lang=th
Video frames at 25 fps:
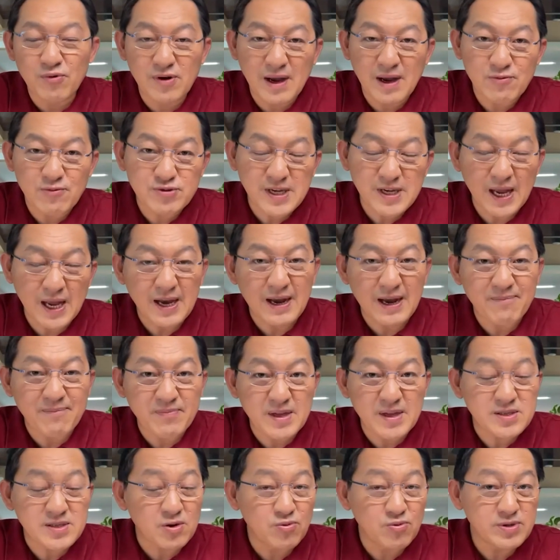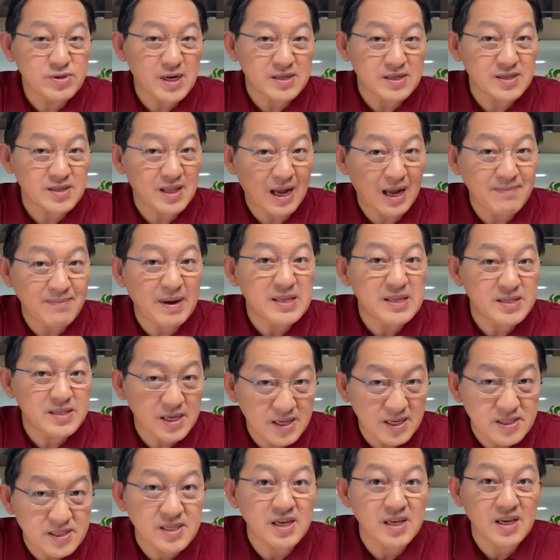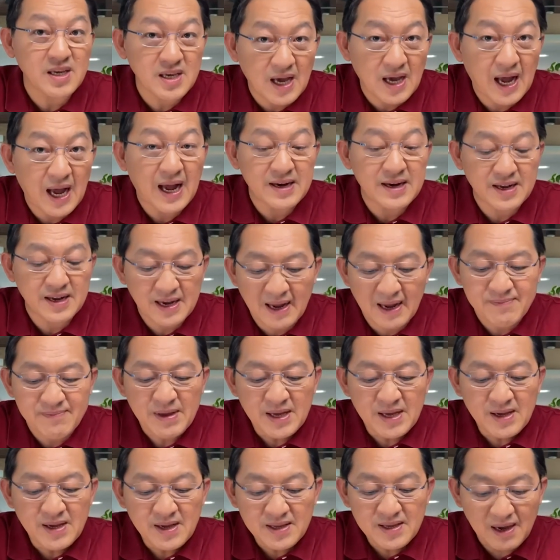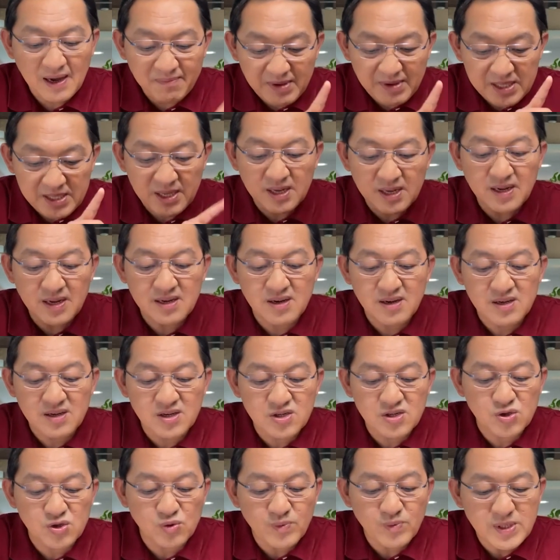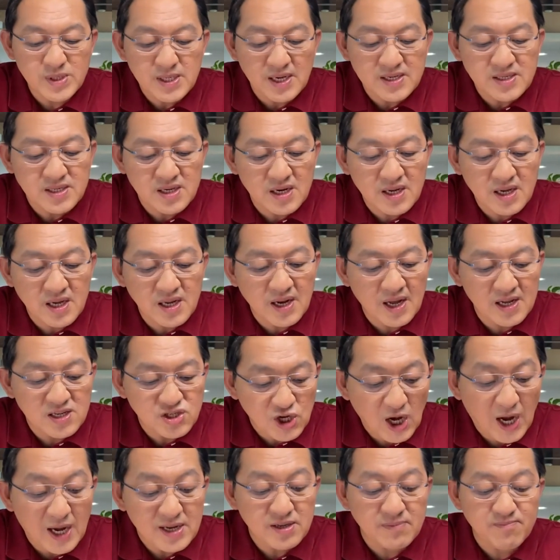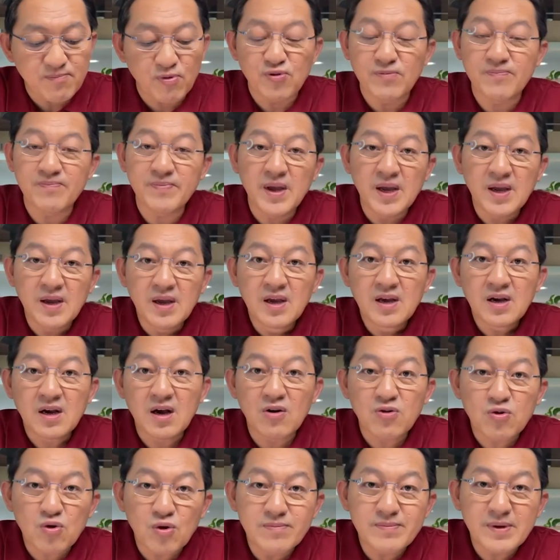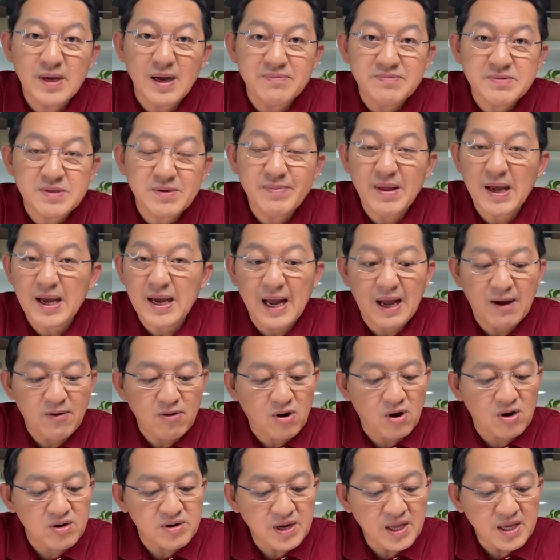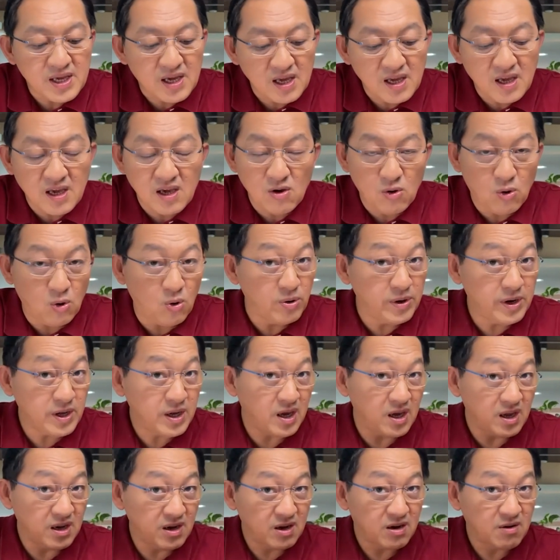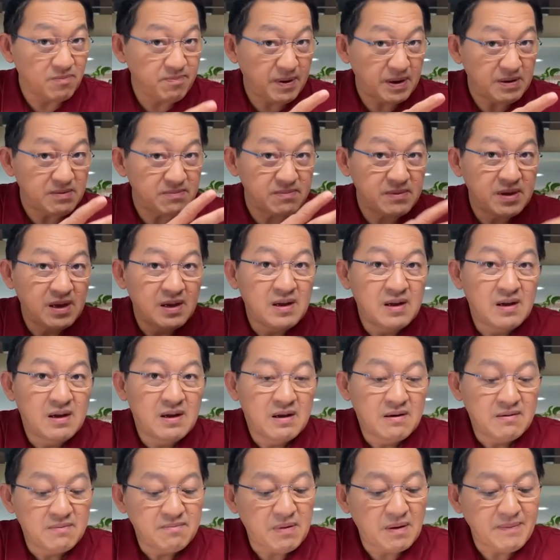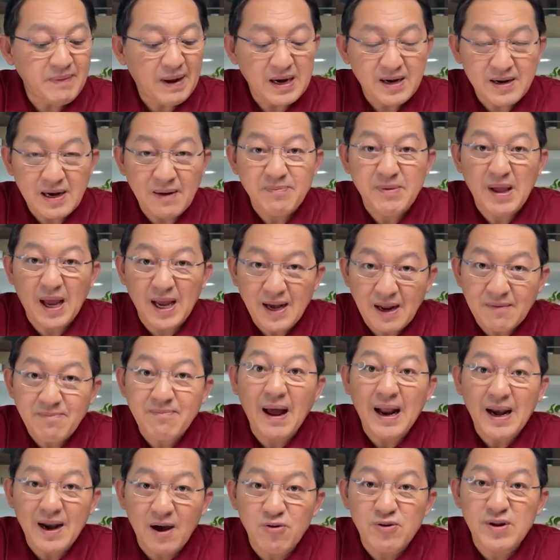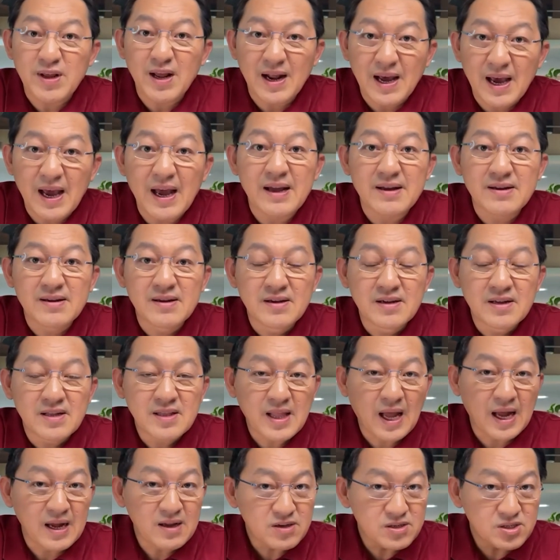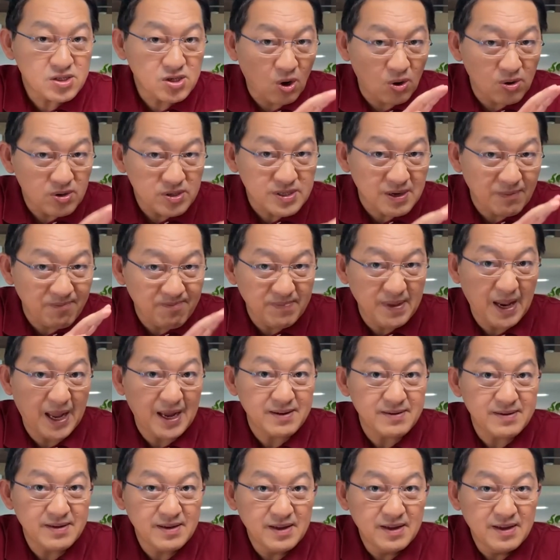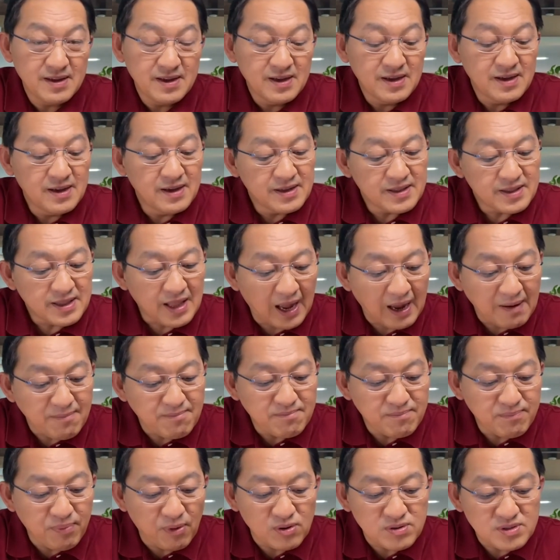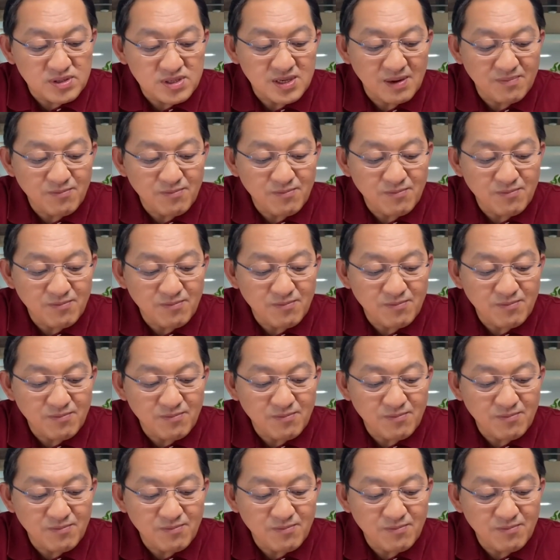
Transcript: หวงการอุตสาหกรรมเนี่ยจะรู้จักสถาบัน JCER นะครับย้ำอีกทีหนึ่งก็คือศูนย์วิจัยเศรษฐกิจแห่งชาติญี่ปุ่นเขาร่วมกับสำนักข่าวของนิกเกอิโอนิกเกอินี่ก็เป็นประมาณระดับไทยรัฐบ้านเราเนี่ยนะฮะทั้งสองสำนักทำผล